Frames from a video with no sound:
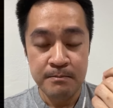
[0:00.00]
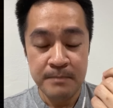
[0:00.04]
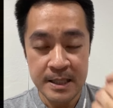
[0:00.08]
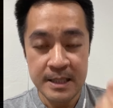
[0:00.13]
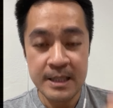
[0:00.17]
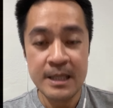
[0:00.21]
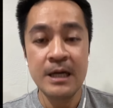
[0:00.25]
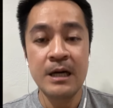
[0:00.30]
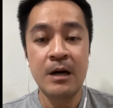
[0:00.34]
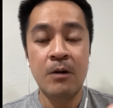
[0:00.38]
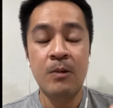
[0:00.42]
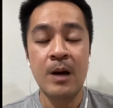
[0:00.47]
บัน
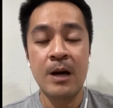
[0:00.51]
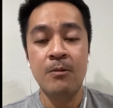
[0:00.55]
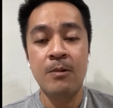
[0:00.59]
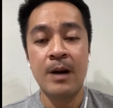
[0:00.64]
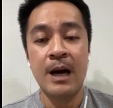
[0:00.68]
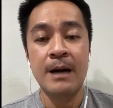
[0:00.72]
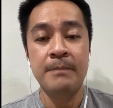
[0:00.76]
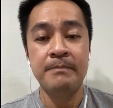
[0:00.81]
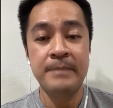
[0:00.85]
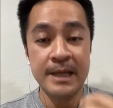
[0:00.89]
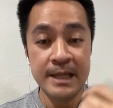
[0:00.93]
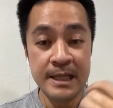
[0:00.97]
ทึกเอาไว้
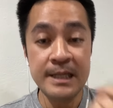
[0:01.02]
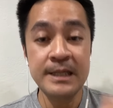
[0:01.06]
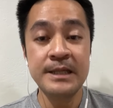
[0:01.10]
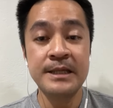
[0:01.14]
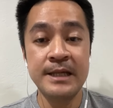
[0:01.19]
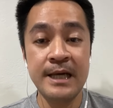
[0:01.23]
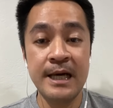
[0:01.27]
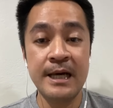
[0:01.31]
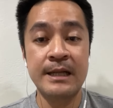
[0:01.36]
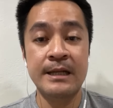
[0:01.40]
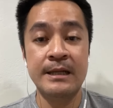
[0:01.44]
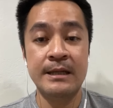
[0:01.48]
ว่ามีคริส
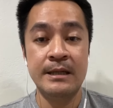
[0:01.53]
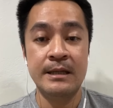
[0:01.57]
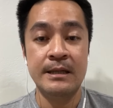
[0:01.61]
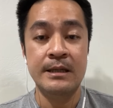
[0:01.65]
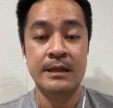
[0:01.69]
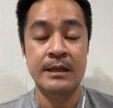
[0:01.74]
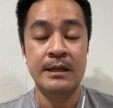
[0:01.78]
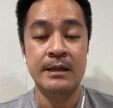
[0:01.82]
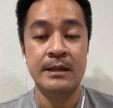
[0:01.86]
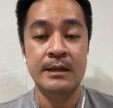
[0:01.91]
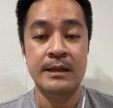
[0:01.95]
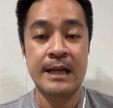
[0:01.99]
เตียน
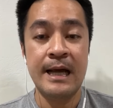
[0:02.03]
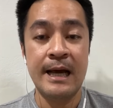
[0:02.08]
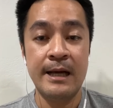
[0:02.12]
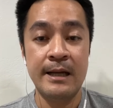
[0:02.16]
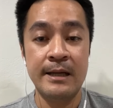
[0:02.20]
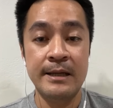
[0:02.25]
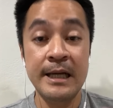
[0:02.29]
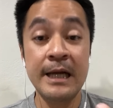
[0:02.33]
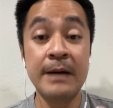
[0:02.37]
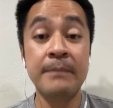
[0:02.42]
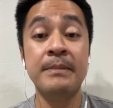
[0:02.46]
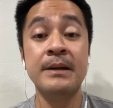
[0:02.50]
นะ
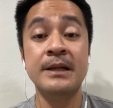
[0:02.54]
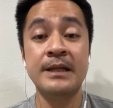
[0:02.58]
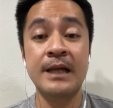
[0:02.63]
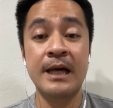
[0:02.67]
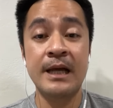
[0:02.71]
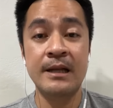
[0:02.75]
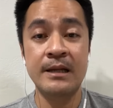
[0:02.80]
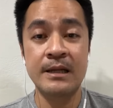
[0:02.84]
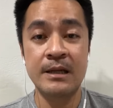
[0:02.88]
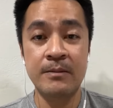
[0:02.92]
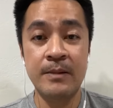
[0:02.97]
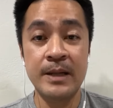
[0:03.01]

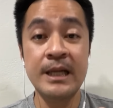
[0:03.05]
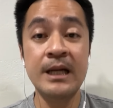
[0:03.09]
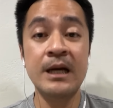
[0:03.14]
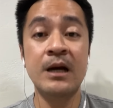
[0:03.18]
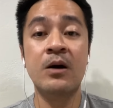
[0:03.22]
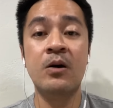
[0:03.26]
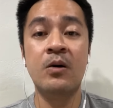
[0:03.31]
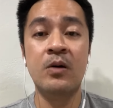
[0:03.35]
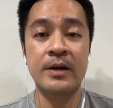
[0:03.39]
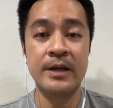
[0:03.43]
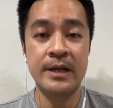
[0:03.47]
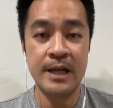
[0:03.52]
1%หรือว่า
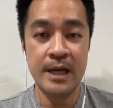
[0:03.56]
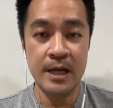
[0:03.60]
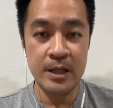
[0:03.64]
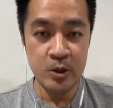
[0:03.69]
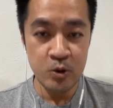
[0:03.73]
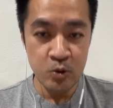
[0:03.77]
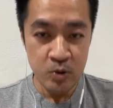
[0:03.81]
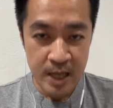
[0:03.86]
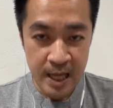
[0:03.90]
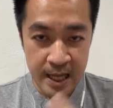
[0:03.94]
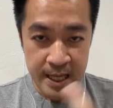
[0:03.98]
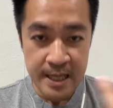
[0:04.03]
1 คนเนี่ยอ
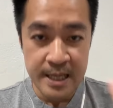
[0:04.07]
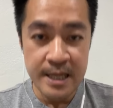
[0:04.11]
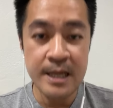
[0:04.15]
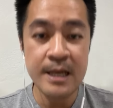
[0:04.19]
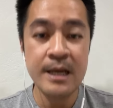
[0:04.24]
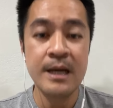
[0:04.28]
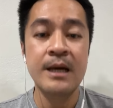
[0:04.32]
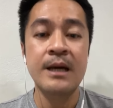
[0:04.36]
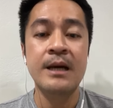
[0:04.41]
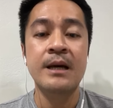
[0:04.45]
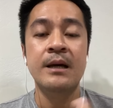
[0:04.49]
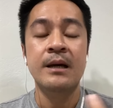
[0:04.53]
ยู่ใน
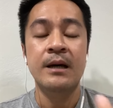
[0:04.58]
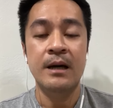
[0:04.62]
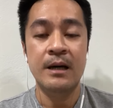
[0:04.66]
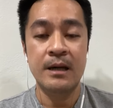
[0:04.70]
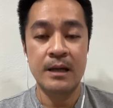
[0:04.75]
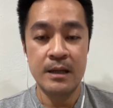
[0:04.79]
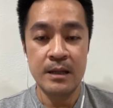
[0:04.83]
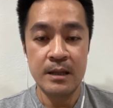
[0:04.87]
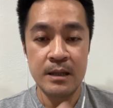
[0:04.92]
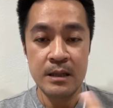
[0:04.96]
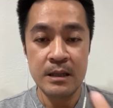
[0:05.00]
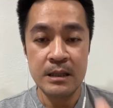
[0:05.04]

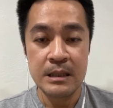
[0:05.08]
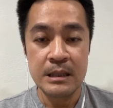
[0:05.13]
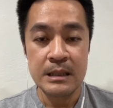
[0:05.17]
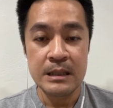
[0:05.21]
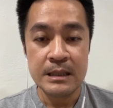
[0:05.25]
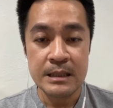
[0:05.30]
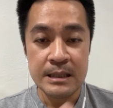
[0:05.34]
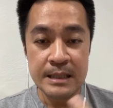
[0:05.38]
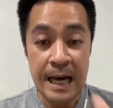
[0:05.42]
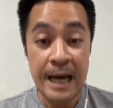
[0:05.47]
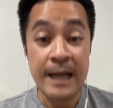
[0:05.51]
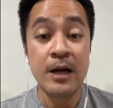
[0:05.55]

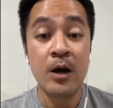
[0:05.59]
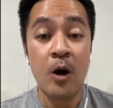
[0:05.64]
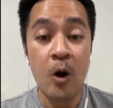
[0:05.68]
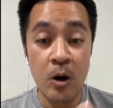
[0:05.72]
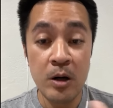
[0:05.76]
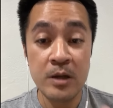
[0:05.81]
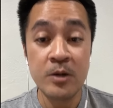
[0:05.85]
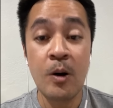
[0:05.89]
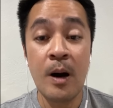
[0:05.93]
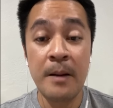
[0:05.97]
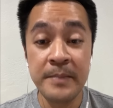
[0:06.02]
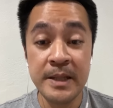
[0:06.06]
การออ
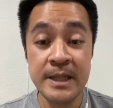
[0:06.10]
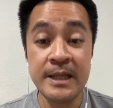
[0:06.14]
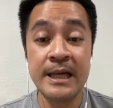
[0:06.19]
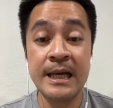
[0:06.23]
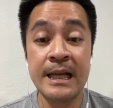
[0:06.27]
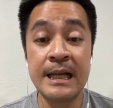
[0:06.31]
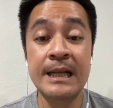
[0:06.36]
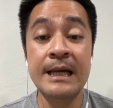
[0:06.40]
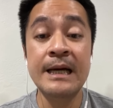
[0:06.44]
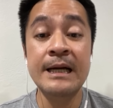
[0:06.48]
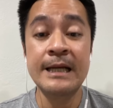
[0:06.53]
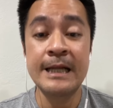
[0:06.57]
กความคิด
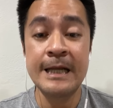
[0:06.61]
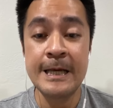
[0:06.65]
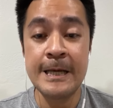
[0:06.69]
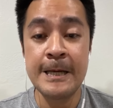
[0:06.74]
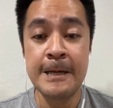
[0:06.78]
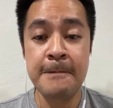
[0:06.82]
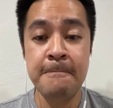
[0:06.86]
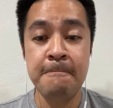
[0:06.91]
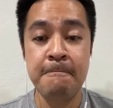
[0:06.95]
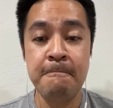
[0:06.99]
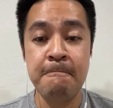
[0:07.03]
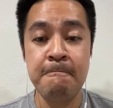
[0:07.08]
เห็นเรื่องนี้
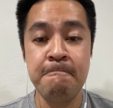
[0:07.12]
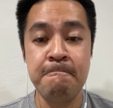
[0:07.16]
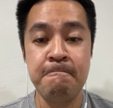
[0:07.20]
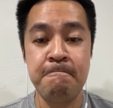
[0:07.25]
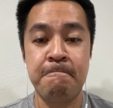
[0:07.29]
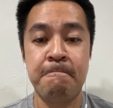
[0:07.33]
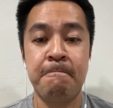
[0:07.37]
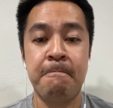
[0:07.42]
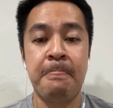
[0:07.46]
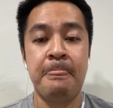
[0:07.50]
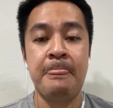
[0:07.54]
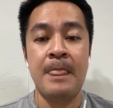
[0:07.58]

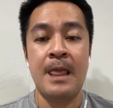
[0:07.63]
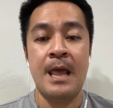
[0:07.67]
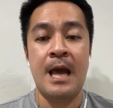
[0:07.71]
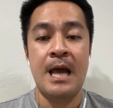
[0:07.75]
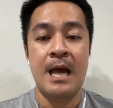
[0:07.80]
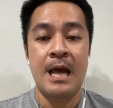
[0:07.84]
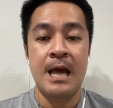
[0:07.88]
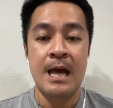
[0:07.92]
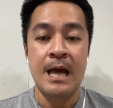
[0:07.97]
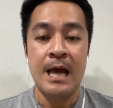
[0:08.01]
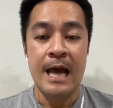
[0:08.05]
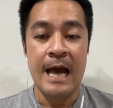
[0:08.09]

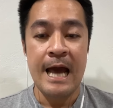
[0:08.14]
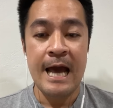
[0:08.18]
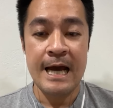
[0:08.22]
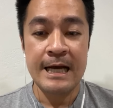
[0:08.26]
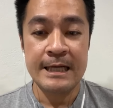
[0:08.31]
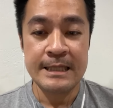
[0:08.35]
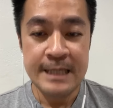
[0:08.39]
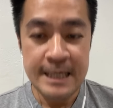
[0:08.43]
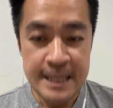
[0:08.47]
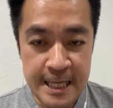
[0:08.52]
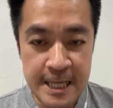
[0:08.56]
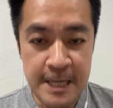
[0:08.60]
อ่ะ
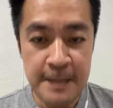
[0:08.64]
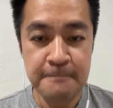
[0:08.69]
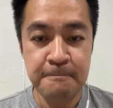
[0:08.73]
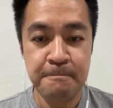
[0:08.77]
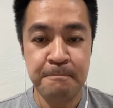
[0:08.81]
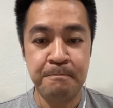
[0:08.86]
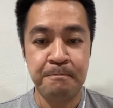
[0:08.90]
ทีนี้